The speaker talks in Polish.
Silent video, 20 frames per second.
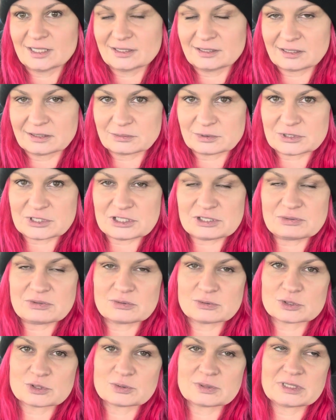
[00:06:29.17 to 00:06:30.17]
nie wiem, z dziećmi
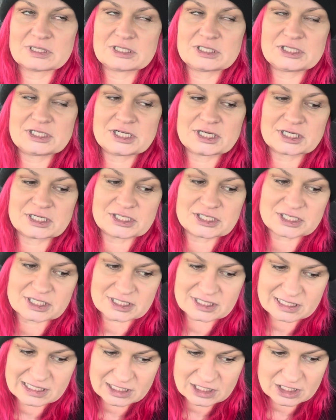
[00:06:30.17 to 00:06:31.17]
już będę dzisiaj jakieś
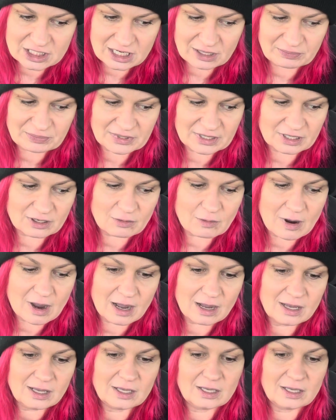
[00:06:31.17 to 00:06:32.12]
ciasteczka piekła.